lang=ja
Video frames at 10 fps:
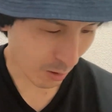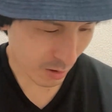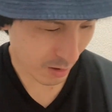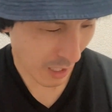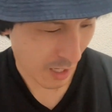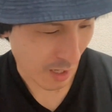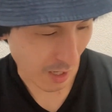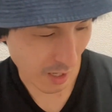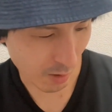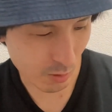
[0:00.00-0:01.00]
今週ね、
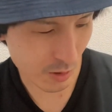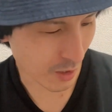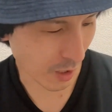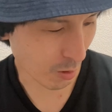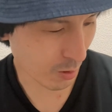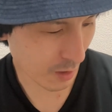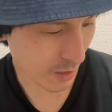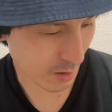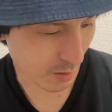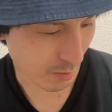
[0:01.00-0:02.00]
今
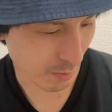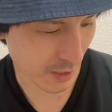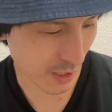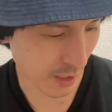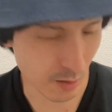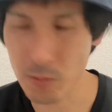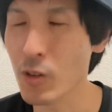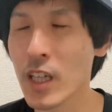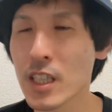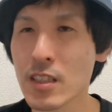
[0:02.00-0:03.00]
月、まあ、7月、も
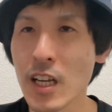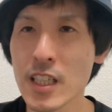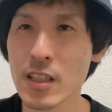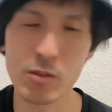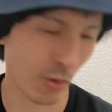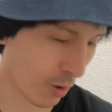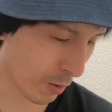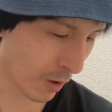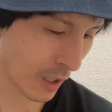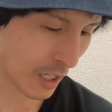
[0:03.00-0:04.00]
う8月入ってるところ
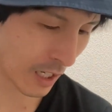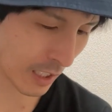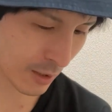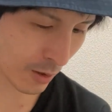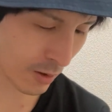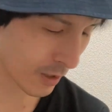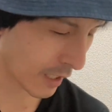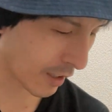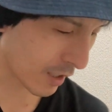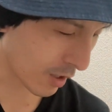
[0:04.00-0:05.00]
も、ラジオ局さ
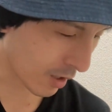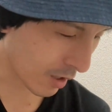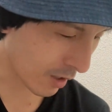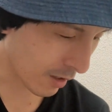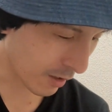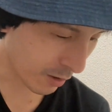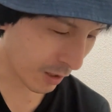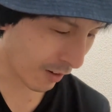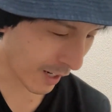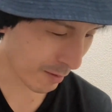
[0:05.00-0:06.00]
んには、予
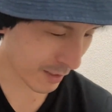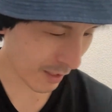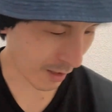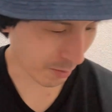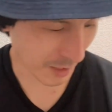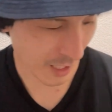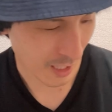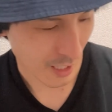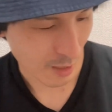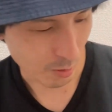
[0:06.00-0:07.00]
定はありますけれどもね、
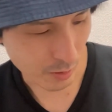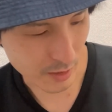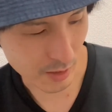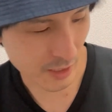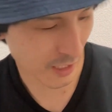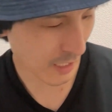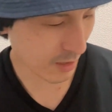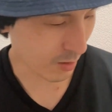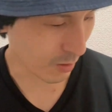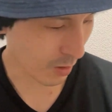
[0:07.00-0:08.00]
今月7
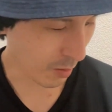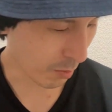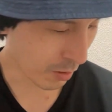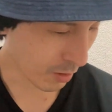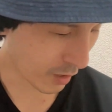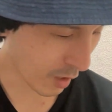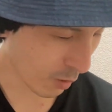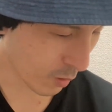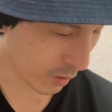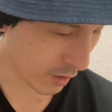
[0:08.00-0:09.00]
月のボッケ
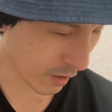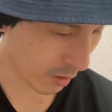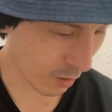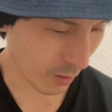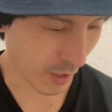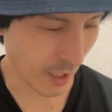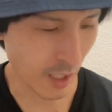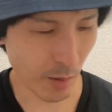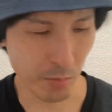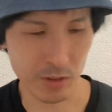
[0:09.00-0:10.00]
大喜利の結
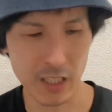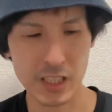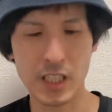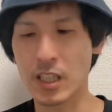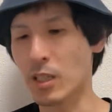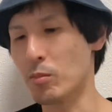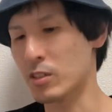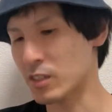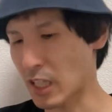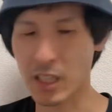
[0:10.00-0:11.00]
果発表させていただきま
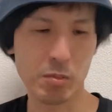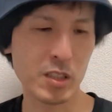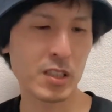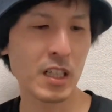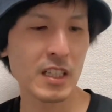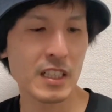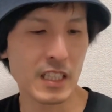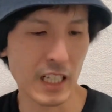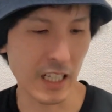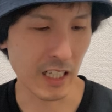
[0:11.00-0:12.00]
す。さあ、いきます。
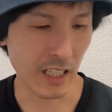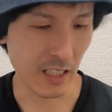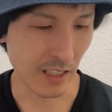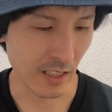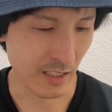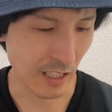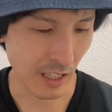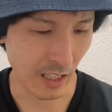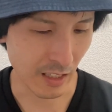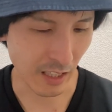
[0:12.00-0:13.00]
じゃ
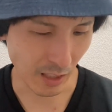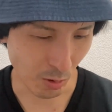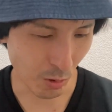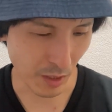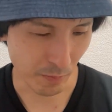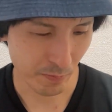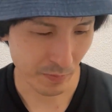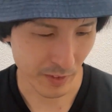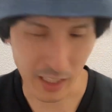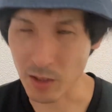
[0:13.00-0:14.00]
あ、第5位。
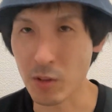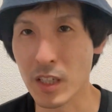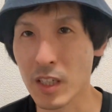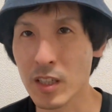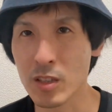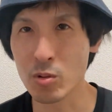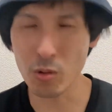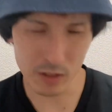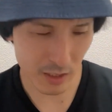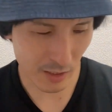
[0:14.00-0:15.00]
第5位。
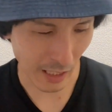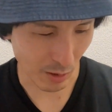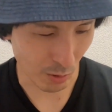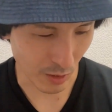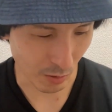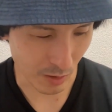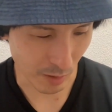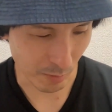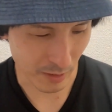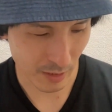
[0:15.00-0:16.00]
同率第5位でござ
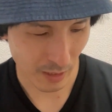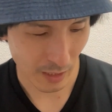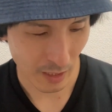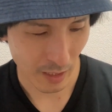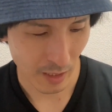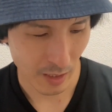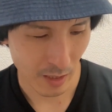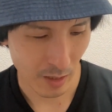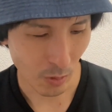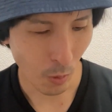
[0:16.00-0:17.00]
います。
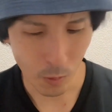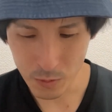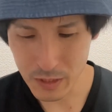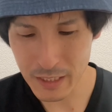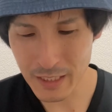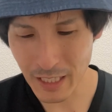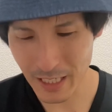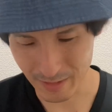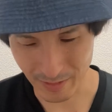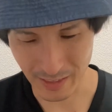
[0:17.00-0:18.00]
光一さ
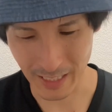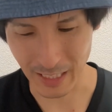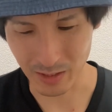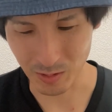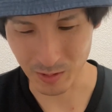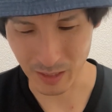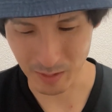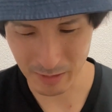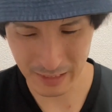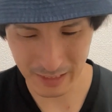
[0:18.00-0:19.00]
ん、ありがとうござい
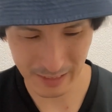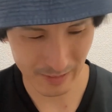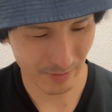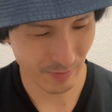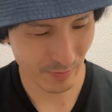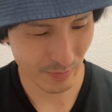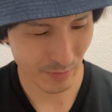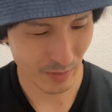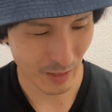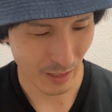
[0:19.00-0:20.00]
ます。
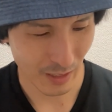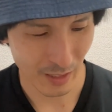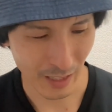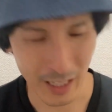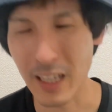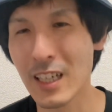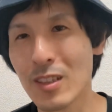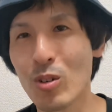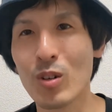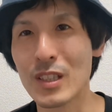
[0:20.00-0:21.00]
はい。
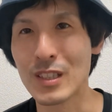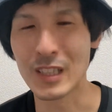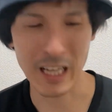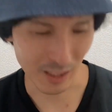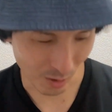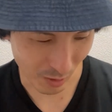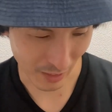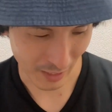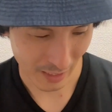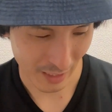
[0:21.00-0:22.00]
同率第5位。
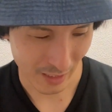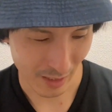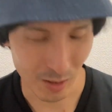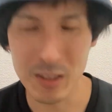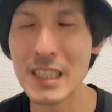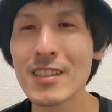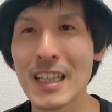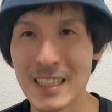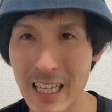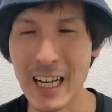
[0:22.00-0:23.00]

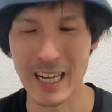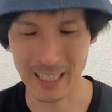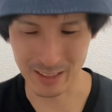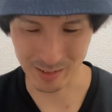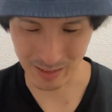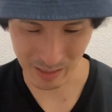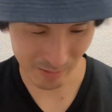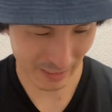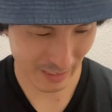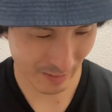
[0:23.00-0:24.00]
ルイスケさん、ありがとうござい
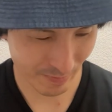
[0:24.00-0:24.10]
ます。